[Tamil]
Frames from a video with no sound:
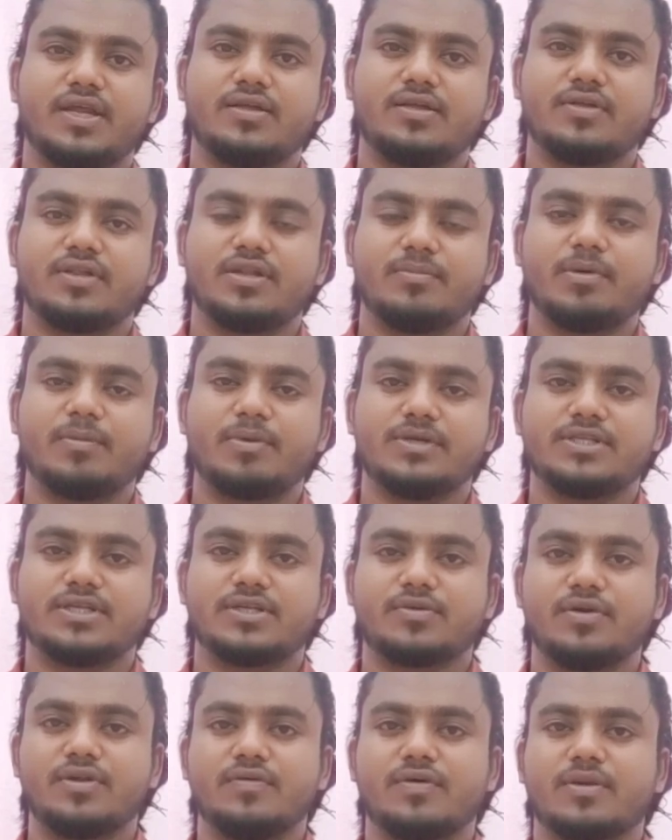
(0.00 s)
வேறு ஏதாவது நம்ம
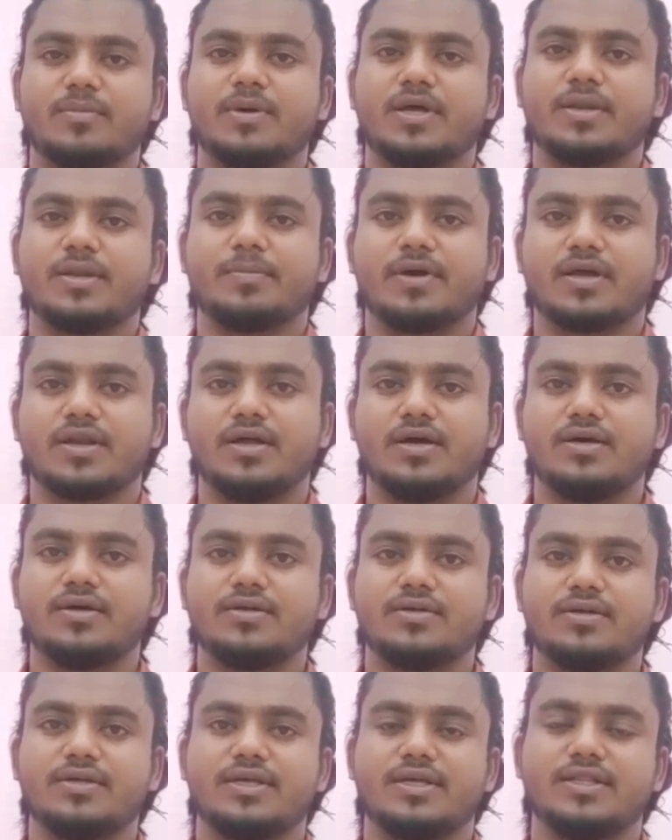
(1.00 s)
பட்ஜெட்குள்ளே வர மாதிரி பார்க்கலாம்
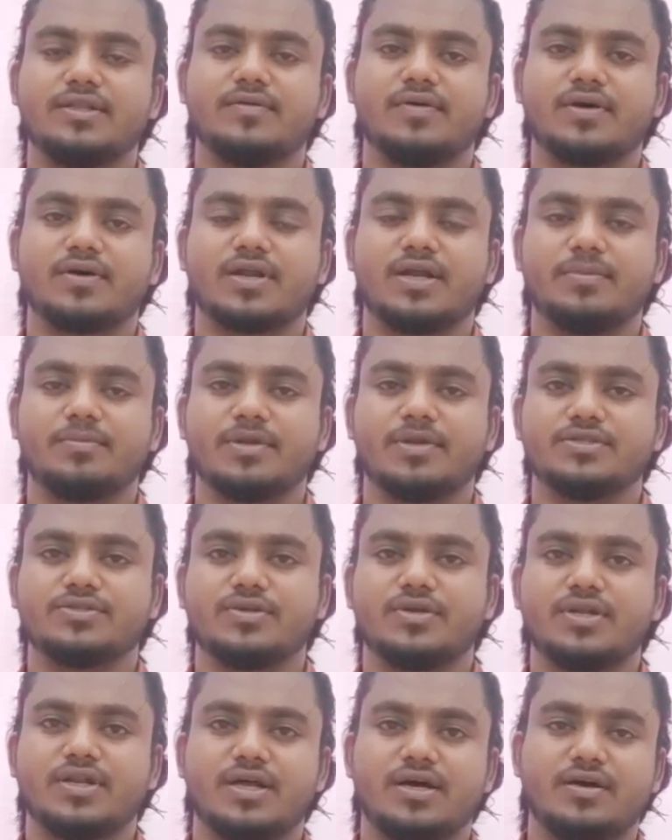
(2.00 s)
எது வாங்குறான் அப்படின்னு
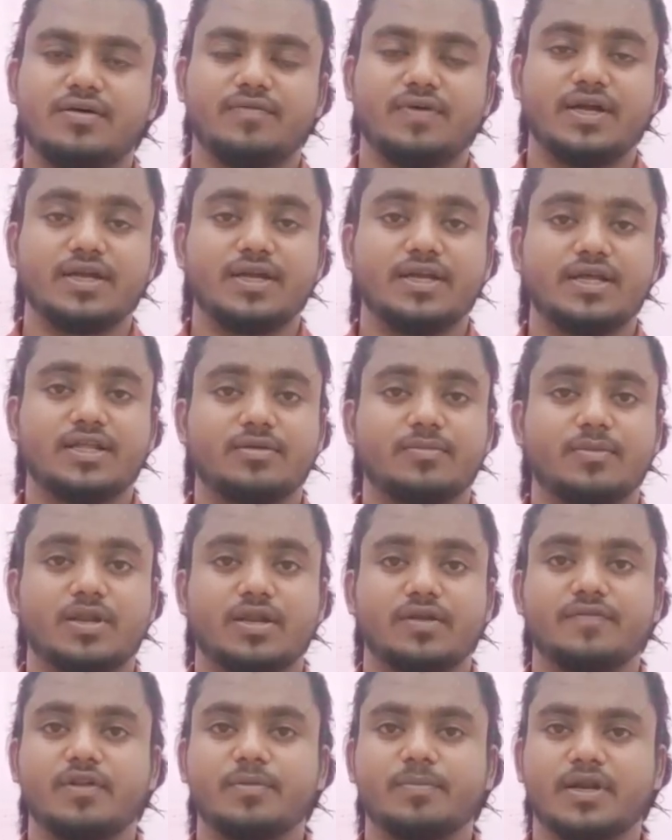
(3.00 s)
சொல்லிட்டு நான் வாங்கிட்டு அதுக்கு
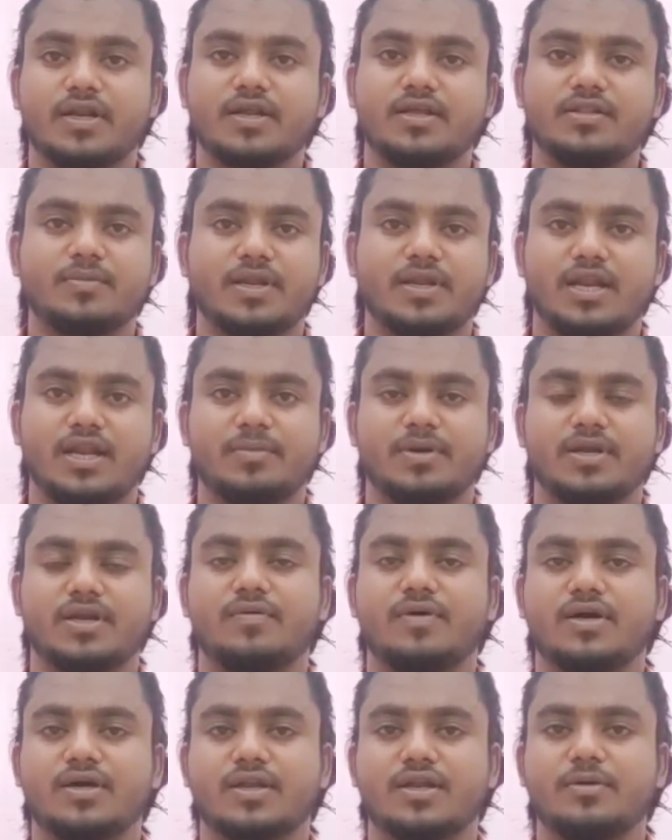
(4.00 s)
ரிவீல் பண்ணுறேன் எந்த மாதிரி ஹெல்மெட் நான்
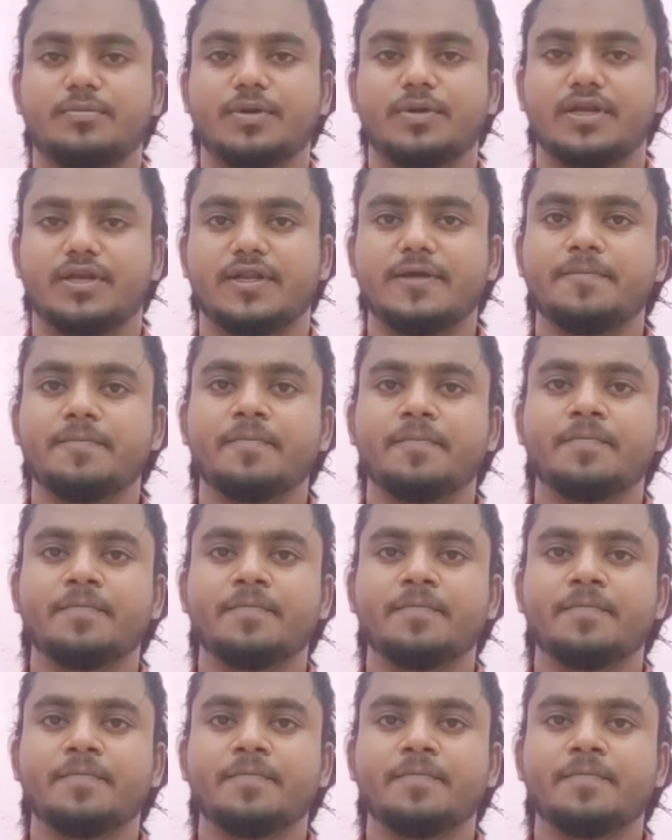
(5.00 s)
வாங்குறேன் அப்படின்ட்டு